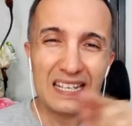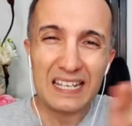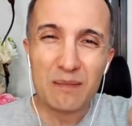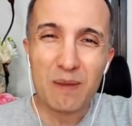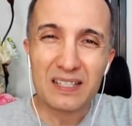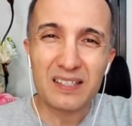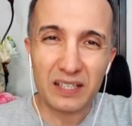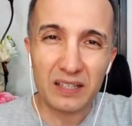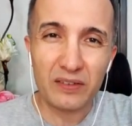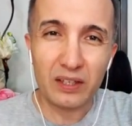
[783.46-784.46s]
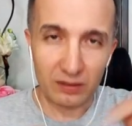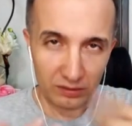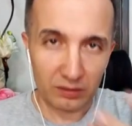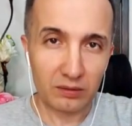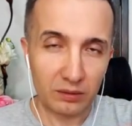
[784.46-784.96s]
İlmaz TV
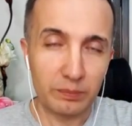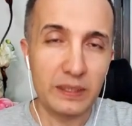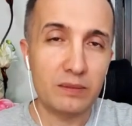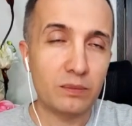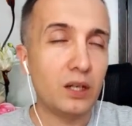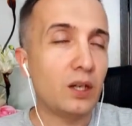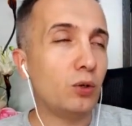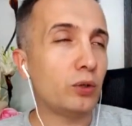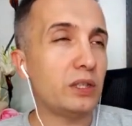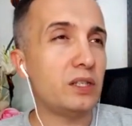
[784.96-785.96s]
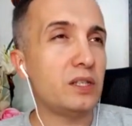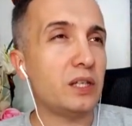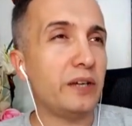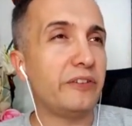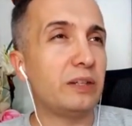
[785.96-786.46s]
benim oradaki
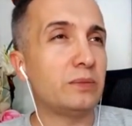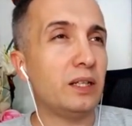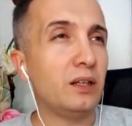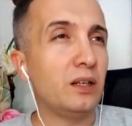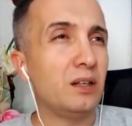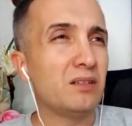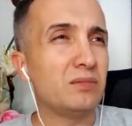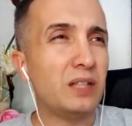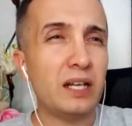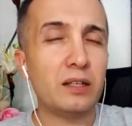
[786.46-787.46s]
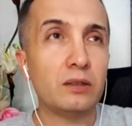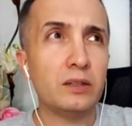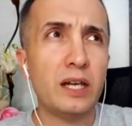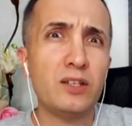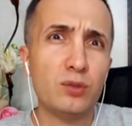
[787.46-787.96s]
sayfamda yani
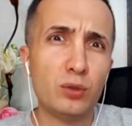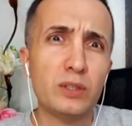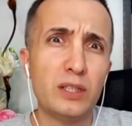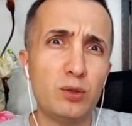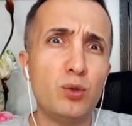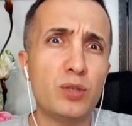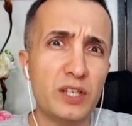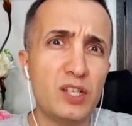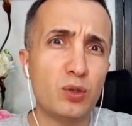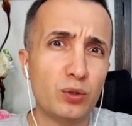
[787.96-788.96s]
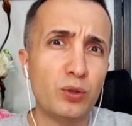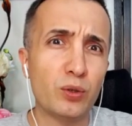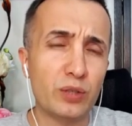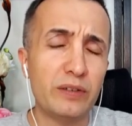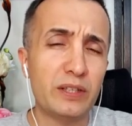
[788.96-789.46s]
gerçi orada 100 kişi oluyor.
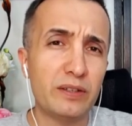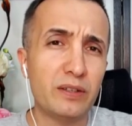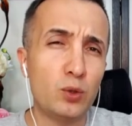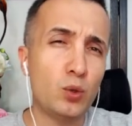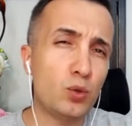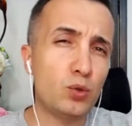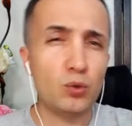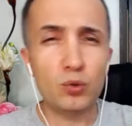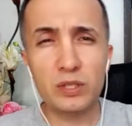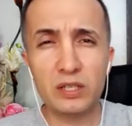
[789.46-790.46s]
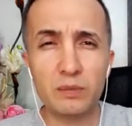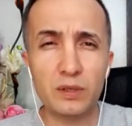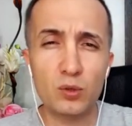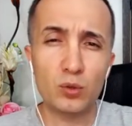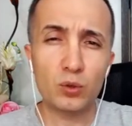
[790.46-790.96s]
Evet evet 100, 120,
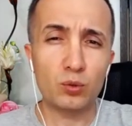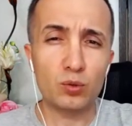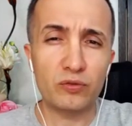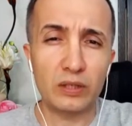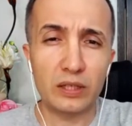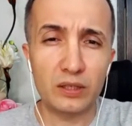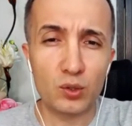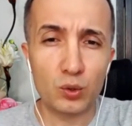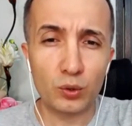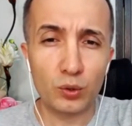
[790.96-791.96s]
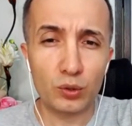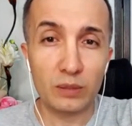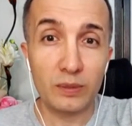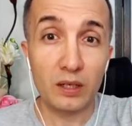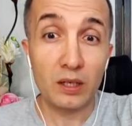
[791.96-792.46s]
130 falan kişi oluyor
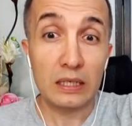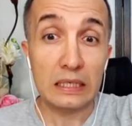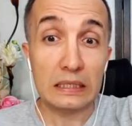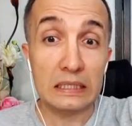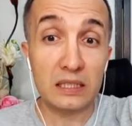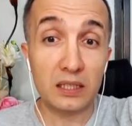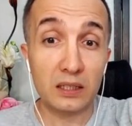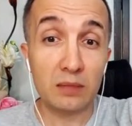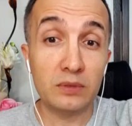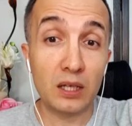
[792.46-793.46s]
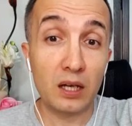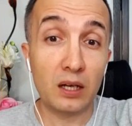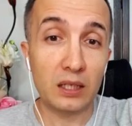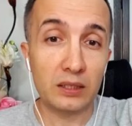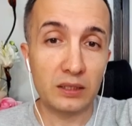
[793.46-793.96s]
ama Instagram daha
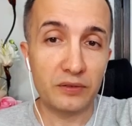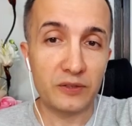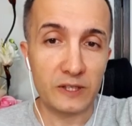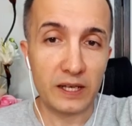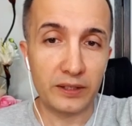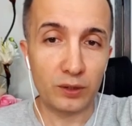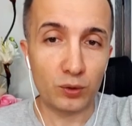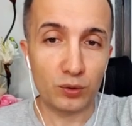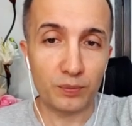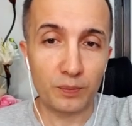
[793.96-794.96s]
aktif zannediyorum.